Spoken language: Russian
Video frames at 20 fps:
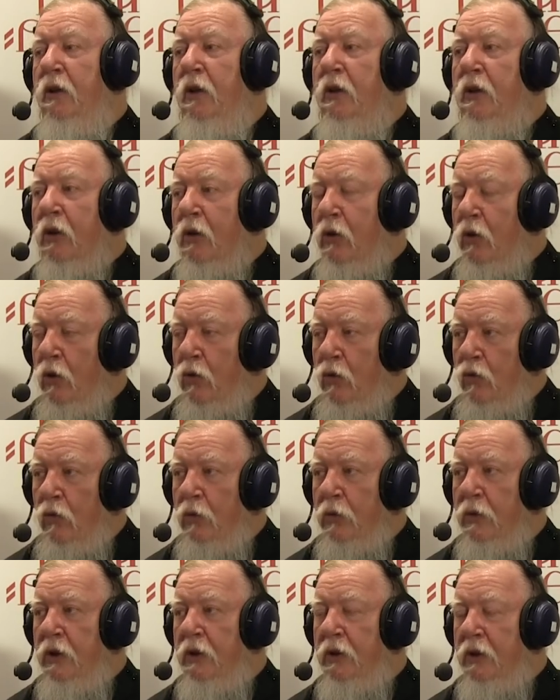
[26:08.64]
Ты такой
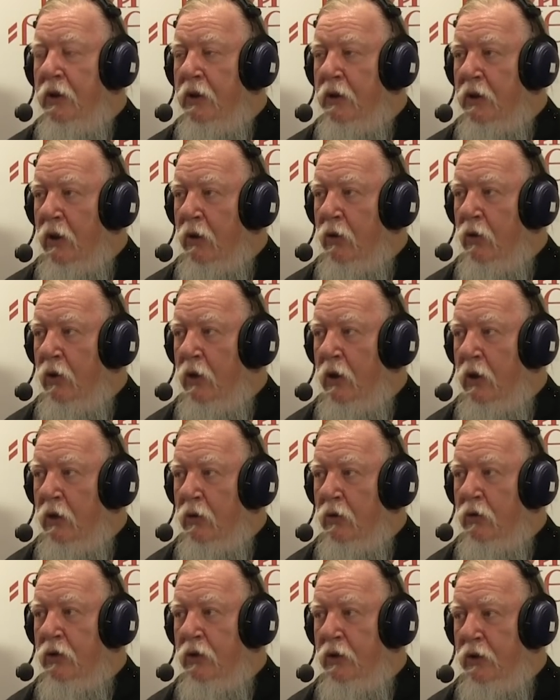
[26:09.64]
умный, ты такой
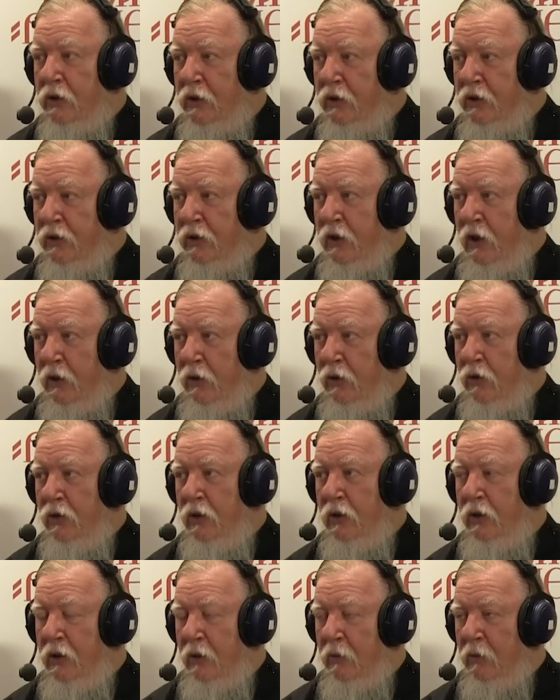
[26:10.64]
хороший, ты
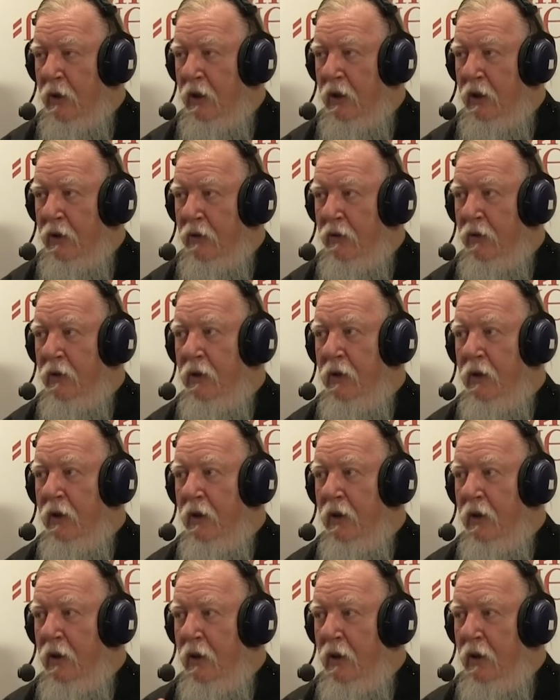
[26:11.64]
знающий, ты молитвенный.
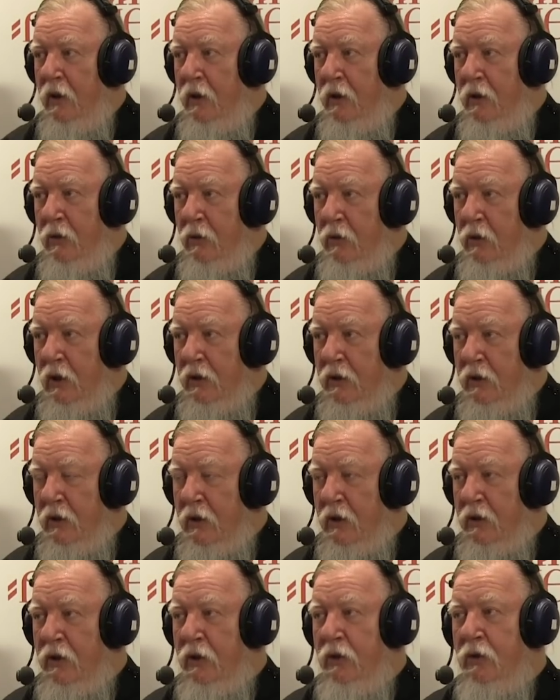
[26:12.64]
Ты вот один
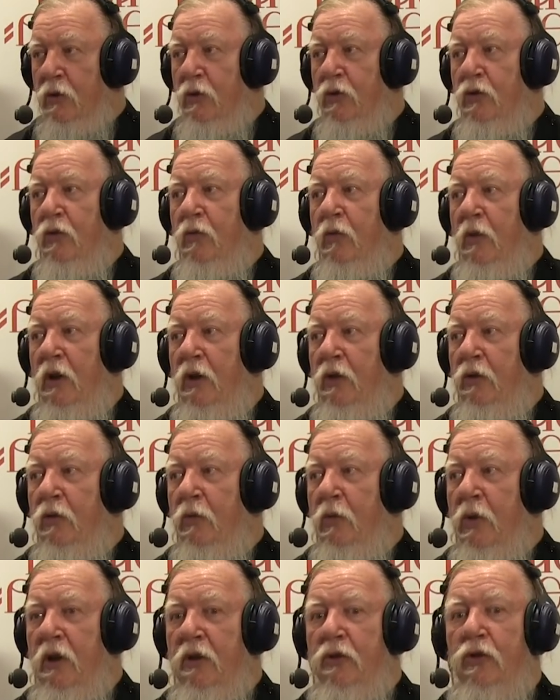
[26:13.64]
раз Иисусу
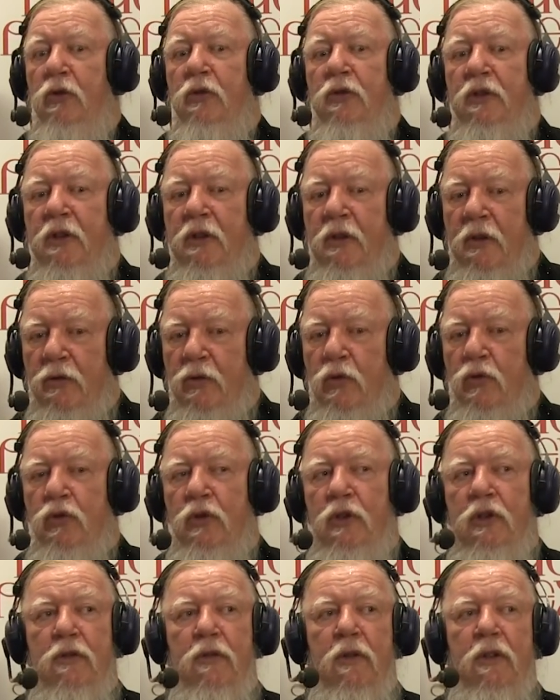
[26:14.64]
молитву прочел, тебе на всю
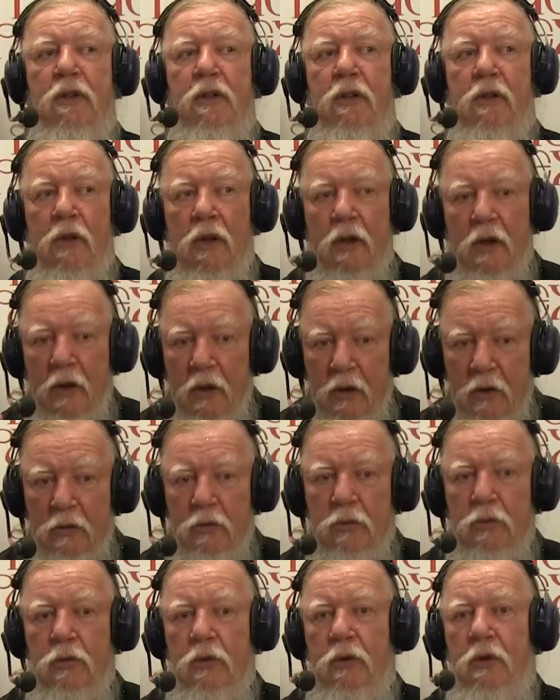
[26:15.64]
жизнь хватило.
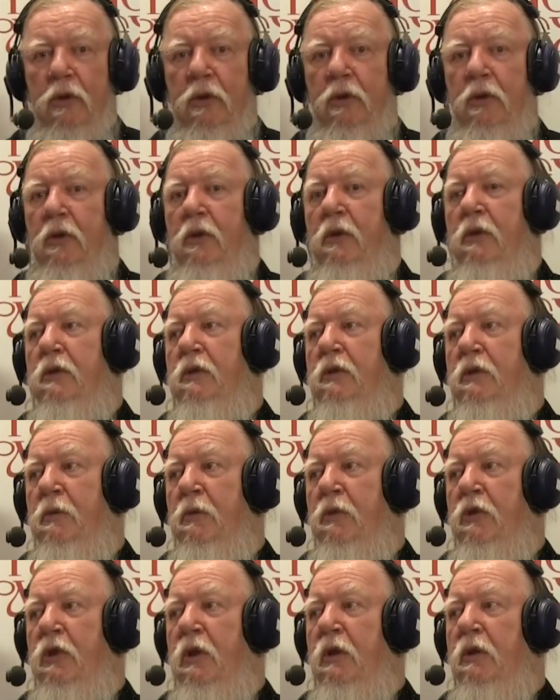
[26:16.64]
Ну и
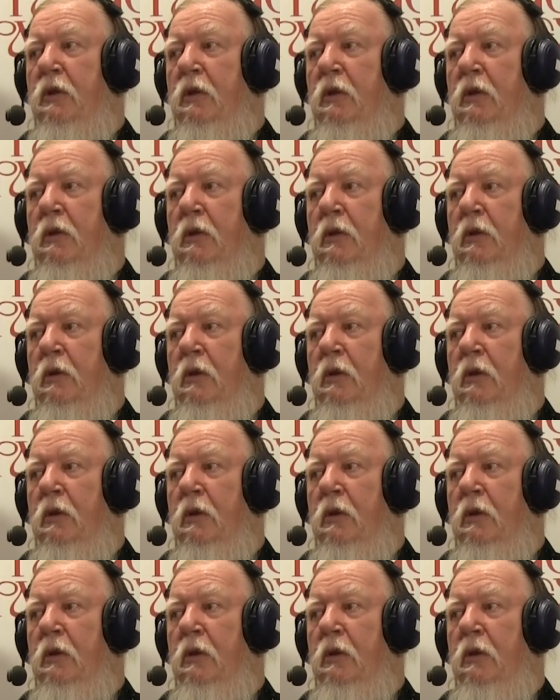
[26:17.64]
замечательно.